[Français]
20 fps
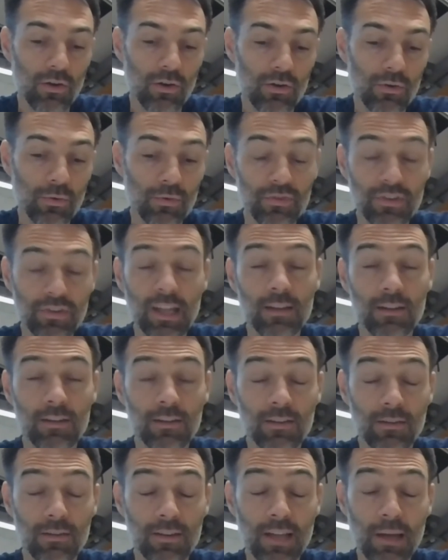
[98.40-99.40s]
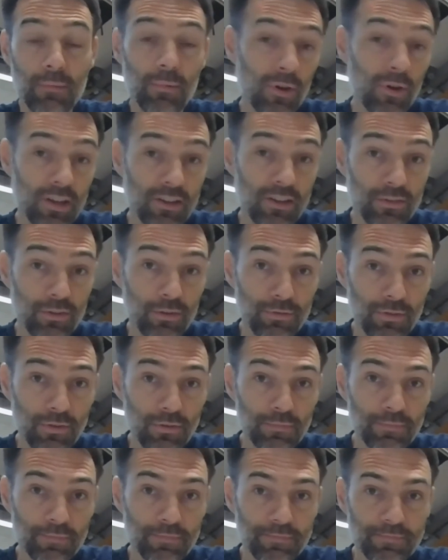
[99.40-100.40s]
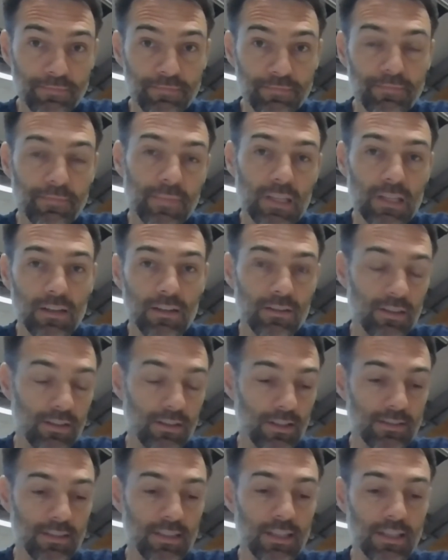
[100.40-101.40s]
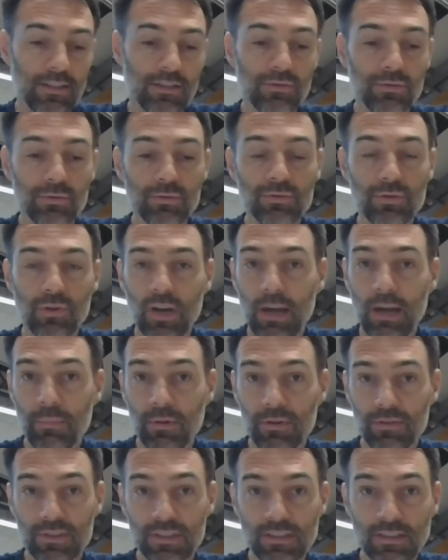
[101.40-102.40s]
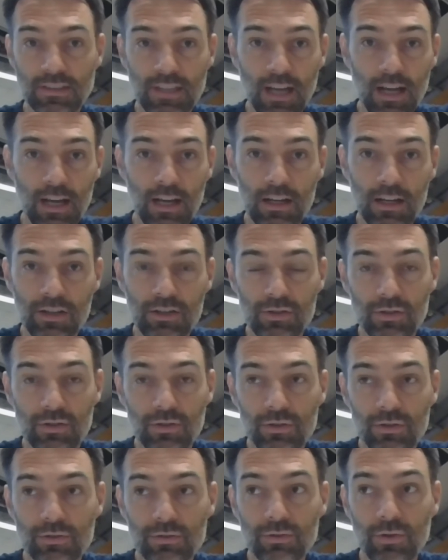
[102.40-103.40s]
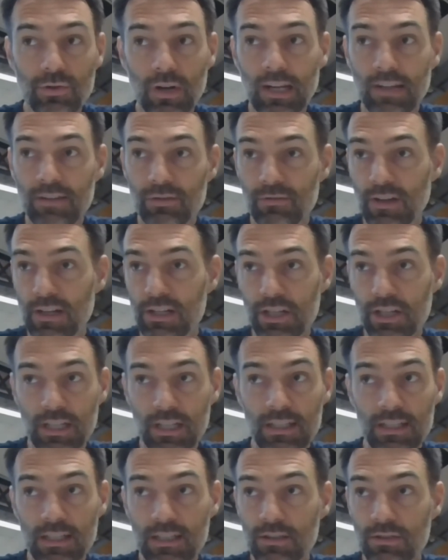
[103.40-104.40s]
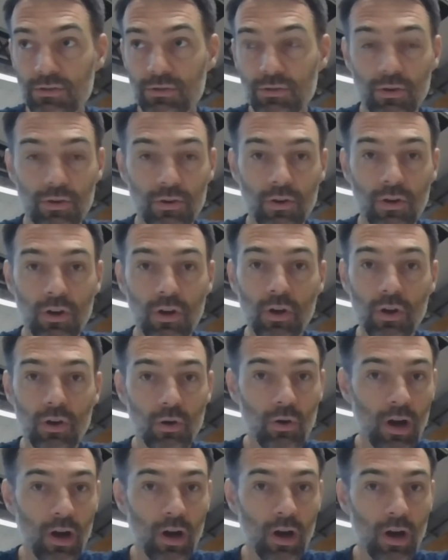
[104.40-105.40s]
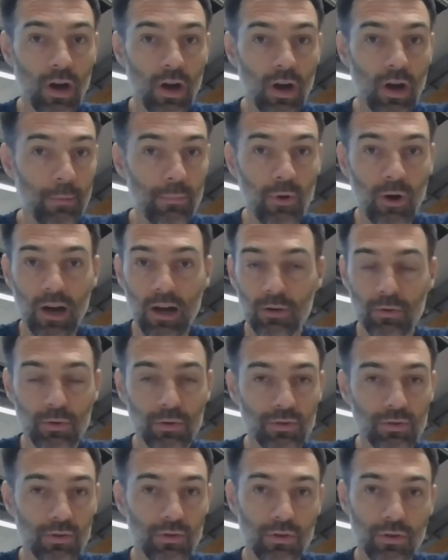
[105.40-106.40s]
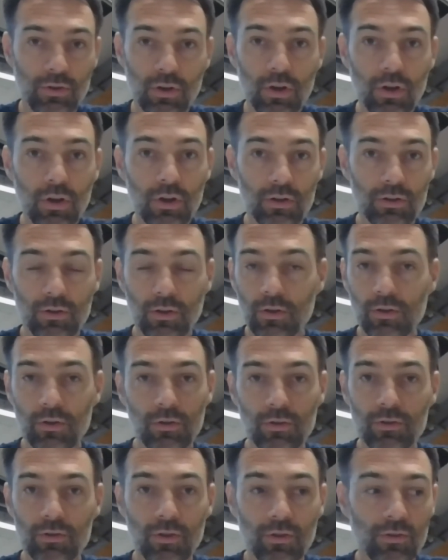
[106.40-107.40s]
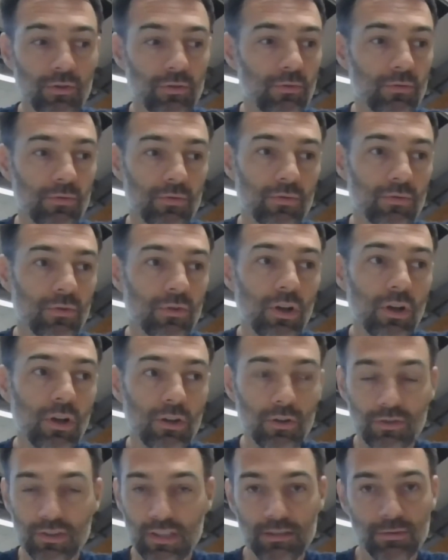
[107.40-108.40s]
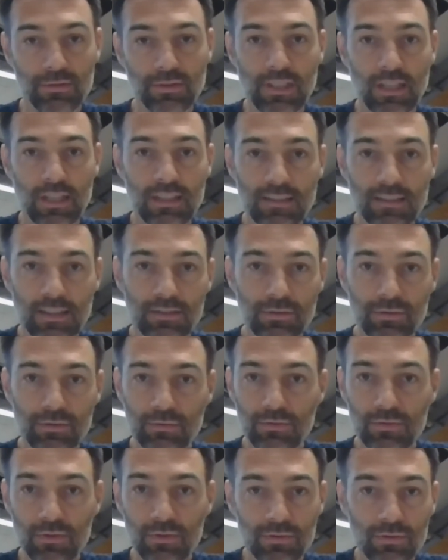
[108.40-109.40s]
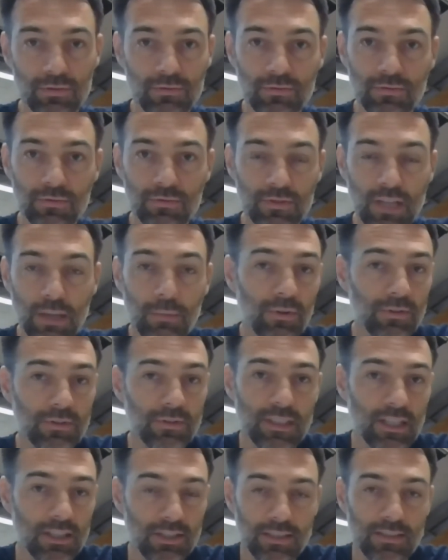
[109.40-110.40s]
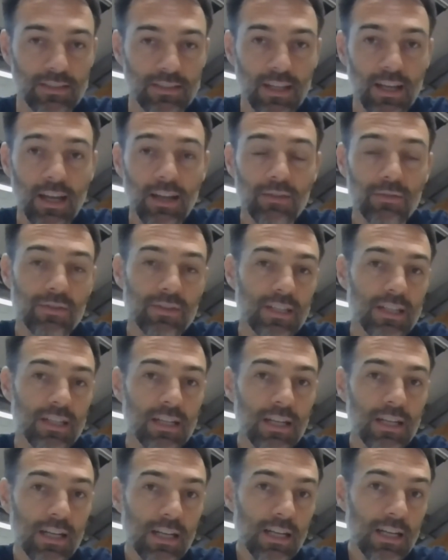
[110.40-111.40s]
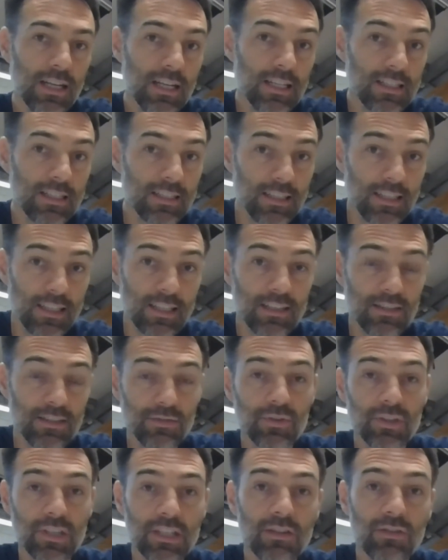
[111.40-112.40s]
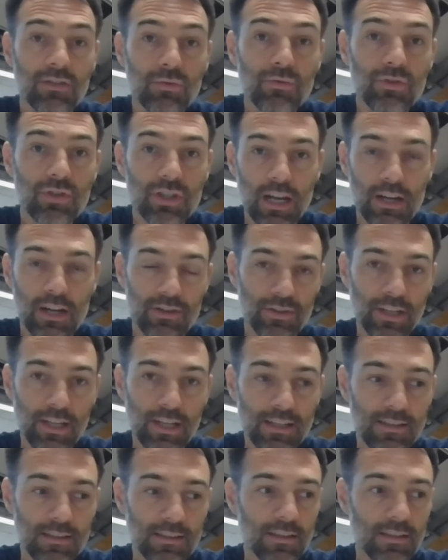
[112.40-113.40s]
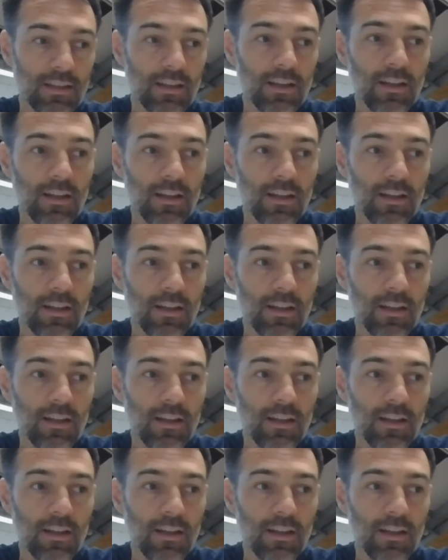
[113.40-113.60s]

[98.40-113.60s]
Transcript: concernent d'abord les enfants, c'est-à-dire des questions sur l'apprentissage, sur la sauvagerie, sur le rapport à l'autre dans, dans, son, dans sa socialisation, dans son apprentissage, etc. Donc c'est c'est des questions qui touchent la jeunesse,